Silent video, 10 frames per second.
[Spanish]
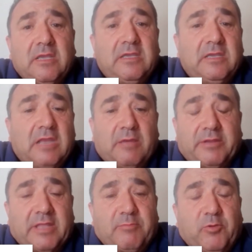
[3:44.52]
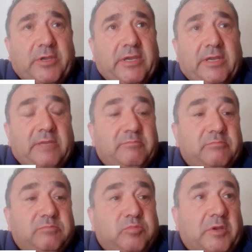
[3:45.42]
y la verdad pues
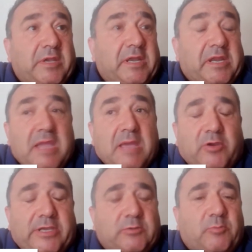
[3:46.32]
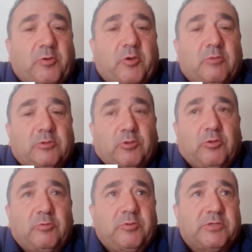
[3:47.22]
que, pues creíamos que esto pues como
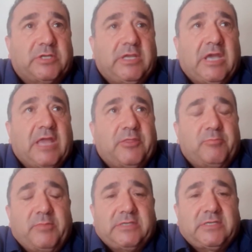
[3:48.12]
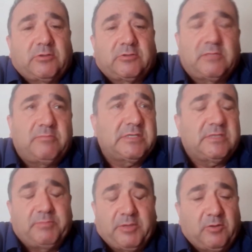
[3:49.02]
todo el mundo sería dos meses o tres
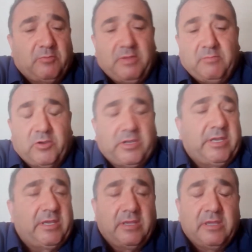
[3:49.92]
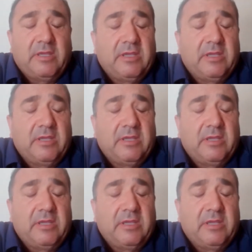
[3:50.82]
meses, pero vemos que